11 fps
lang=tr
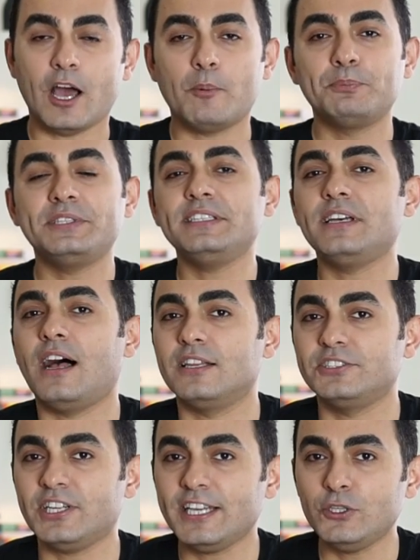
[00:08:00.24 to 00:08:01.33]
Yaptığı
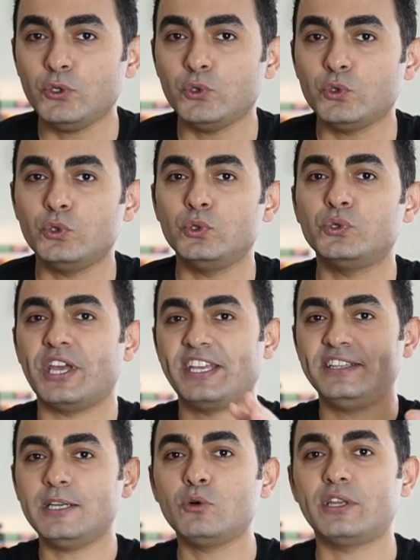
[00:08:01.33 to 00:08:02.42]
alçak gönüllü
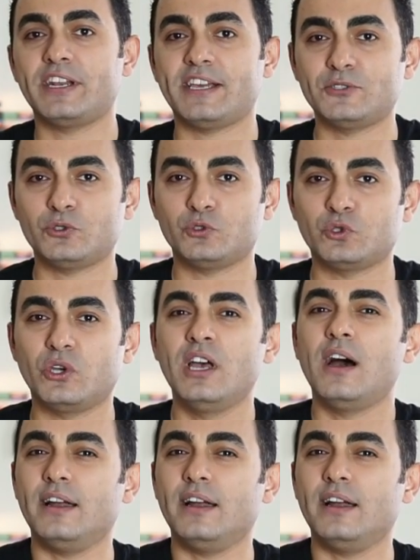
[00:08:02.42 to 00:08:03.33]
reklam olarak sundu.